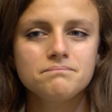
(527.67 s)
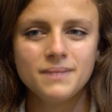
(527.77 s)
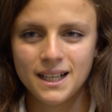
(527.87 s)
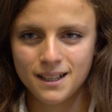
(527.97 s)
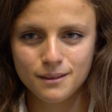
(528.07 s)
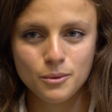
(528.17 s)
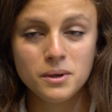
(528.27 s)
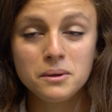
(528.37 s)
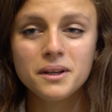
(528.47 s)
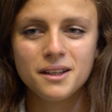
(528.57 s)
a
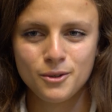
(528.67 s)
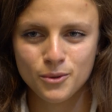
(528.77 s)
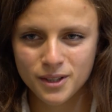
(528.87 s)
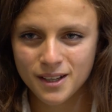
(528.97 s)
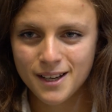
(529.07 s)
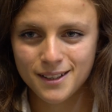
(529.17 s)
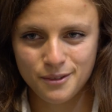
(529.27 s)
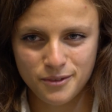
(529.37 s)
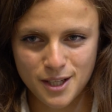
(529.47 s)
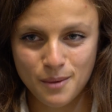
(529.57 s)
quello che noi
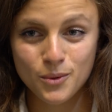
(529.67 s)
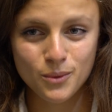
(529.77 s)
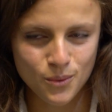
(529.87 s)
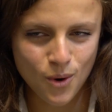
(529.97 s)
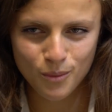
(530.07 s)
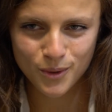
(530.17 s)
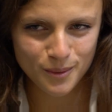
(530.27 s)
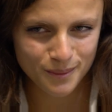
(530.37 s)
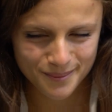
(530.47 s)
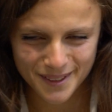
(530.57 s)
definiamo
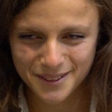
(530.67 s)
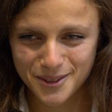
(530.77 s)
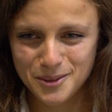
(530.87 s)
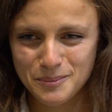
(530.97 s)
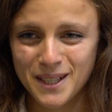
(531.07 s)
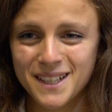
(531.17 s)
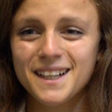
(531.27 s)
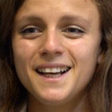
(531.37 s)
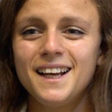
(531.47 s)
uomo, a quanto pare.